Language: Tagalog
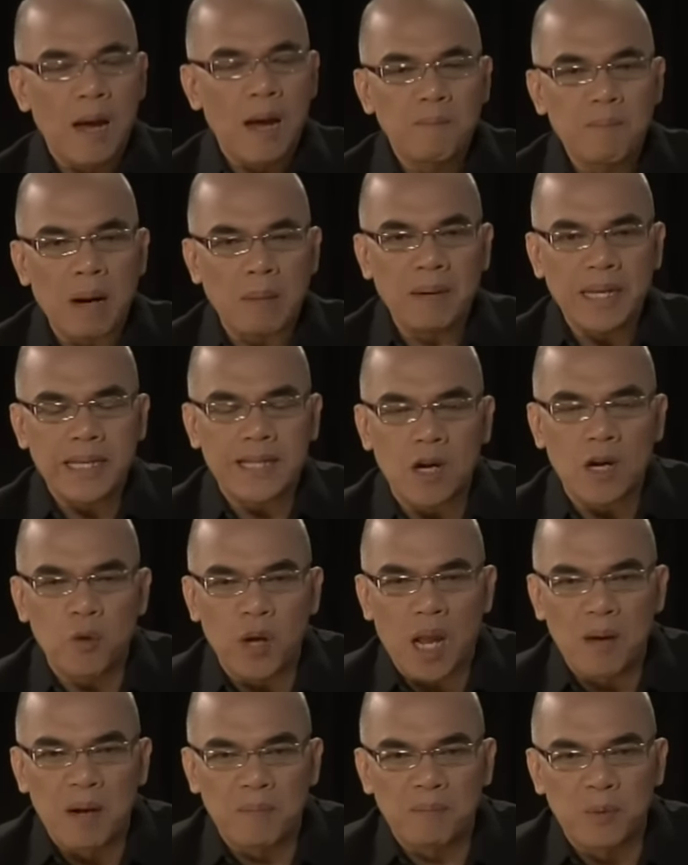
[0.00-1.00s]
Babalikan
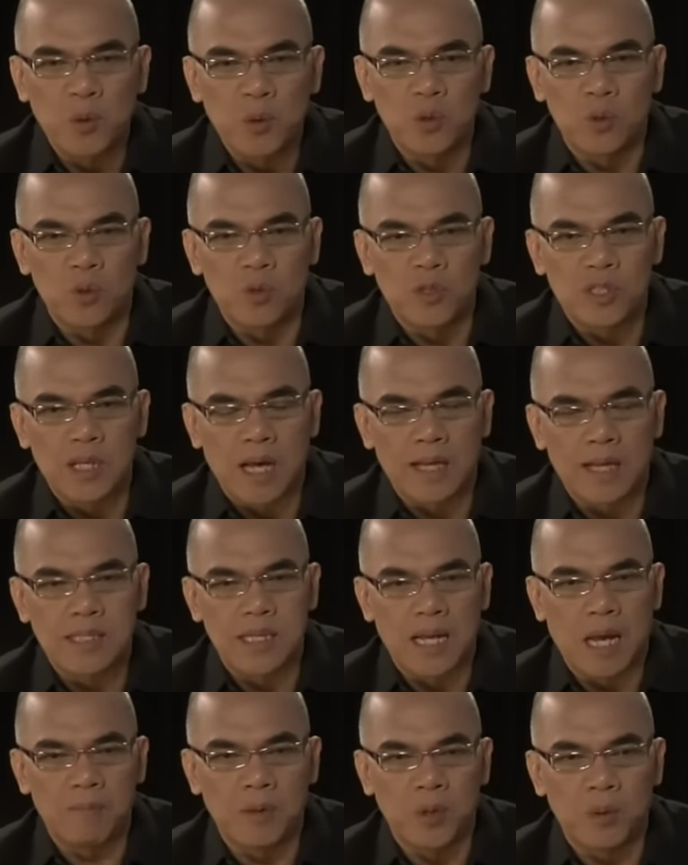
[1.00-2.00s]
ko lamang po doon sa
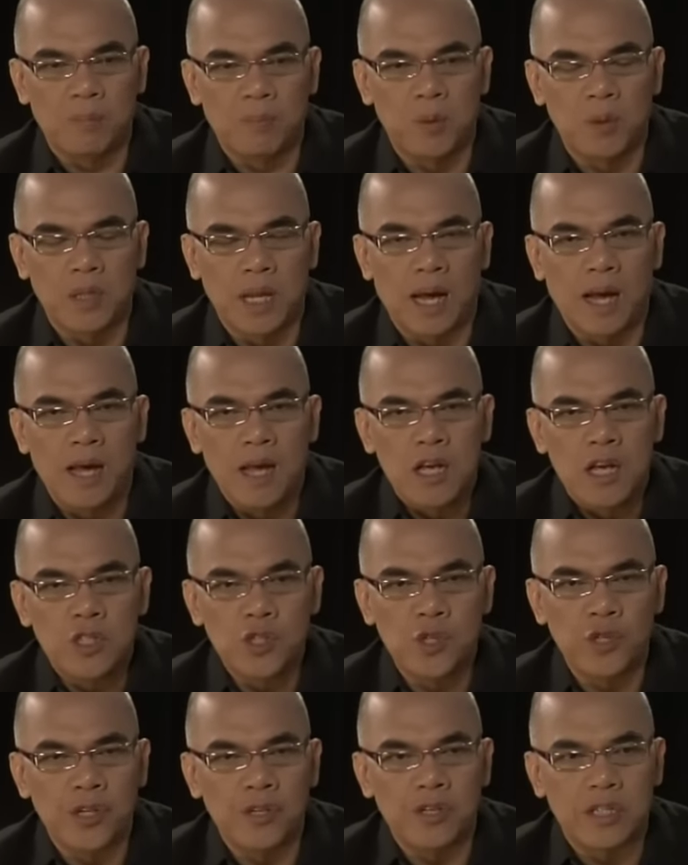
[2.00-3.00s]
sinabi niyo po na
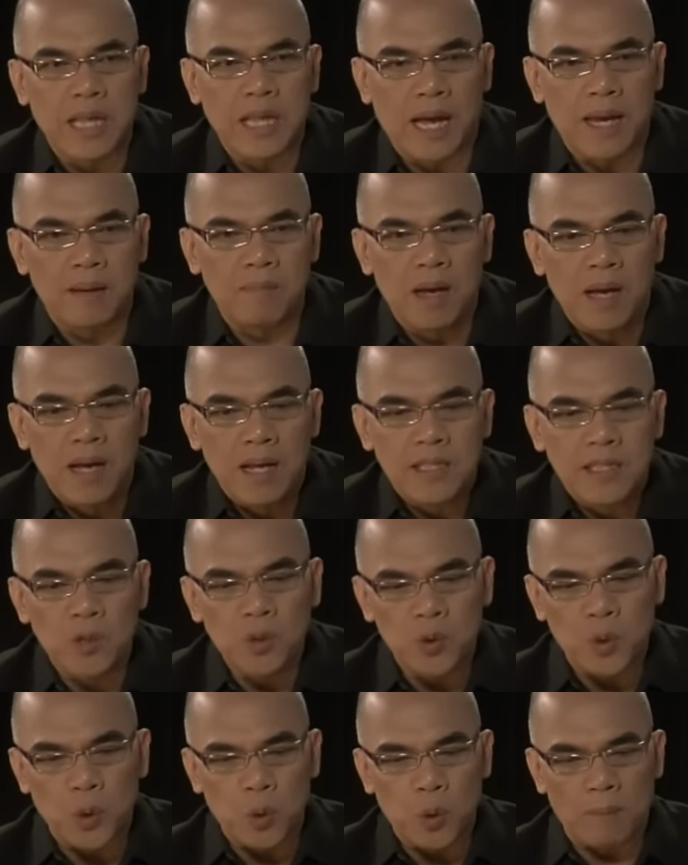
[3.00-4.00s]
during your time,
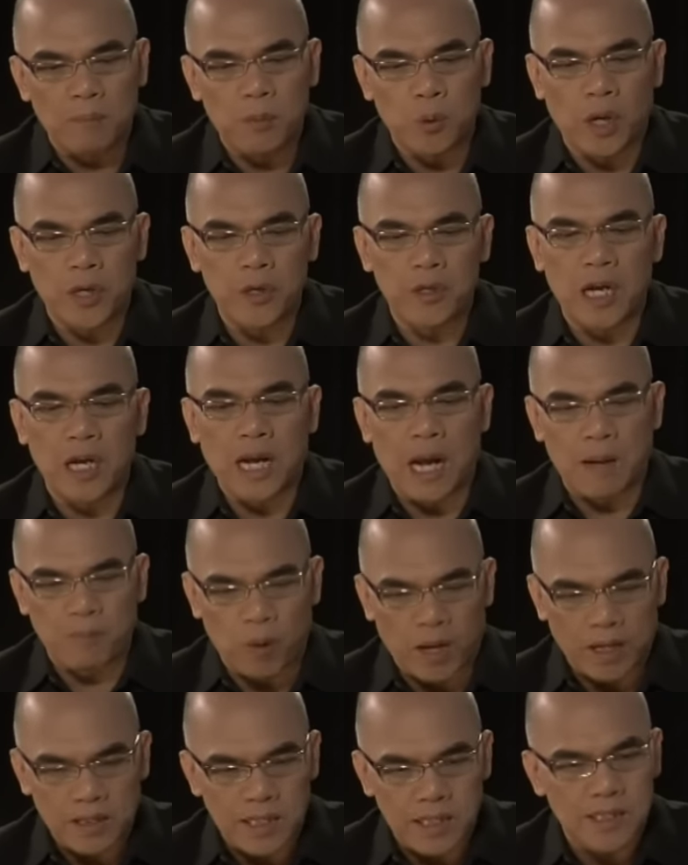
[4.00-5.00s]
tinuturuan po kayo ng
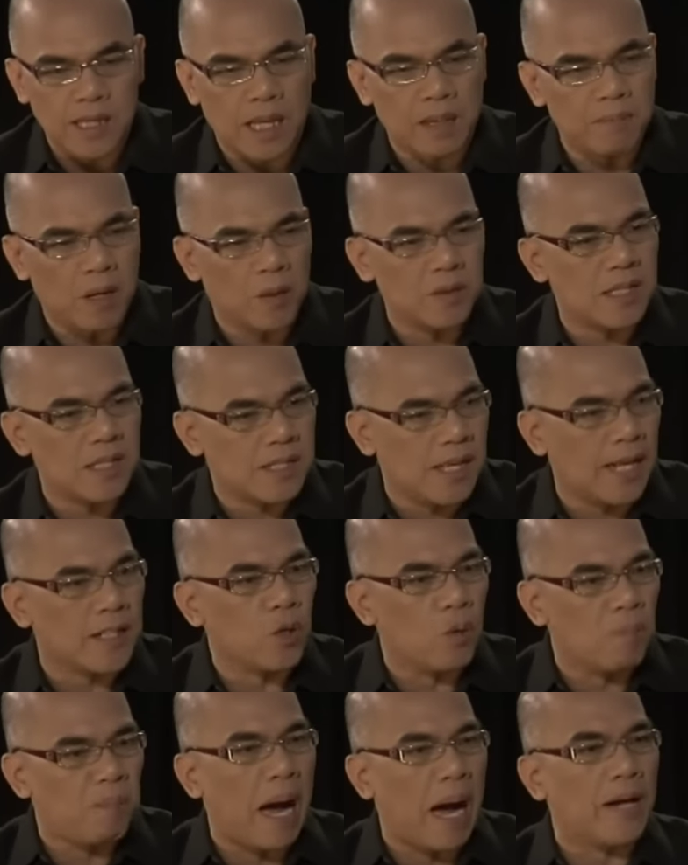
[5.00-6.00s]
kapwa artista, halimbawa sa set,
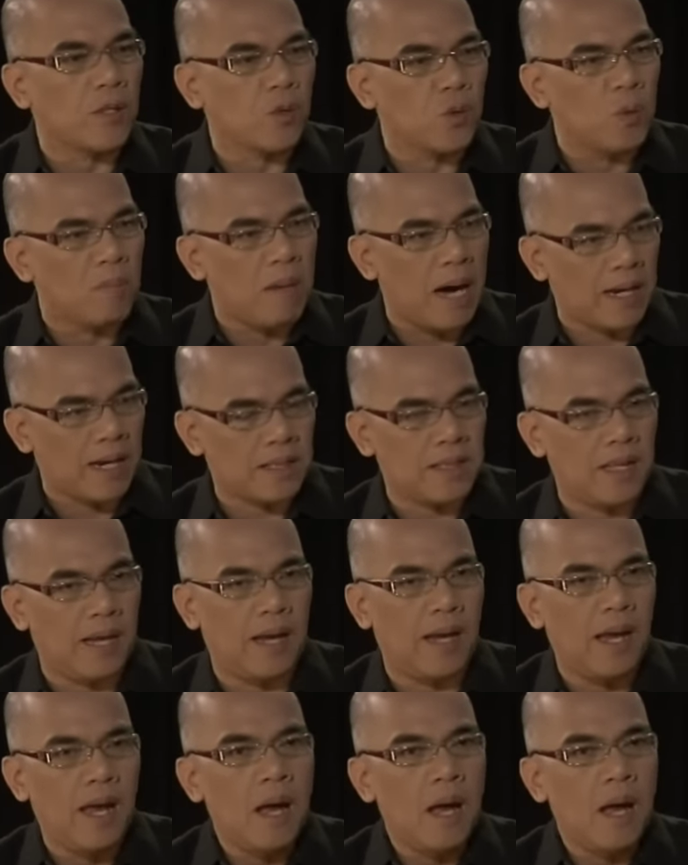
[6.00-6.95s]
kung paano umarte.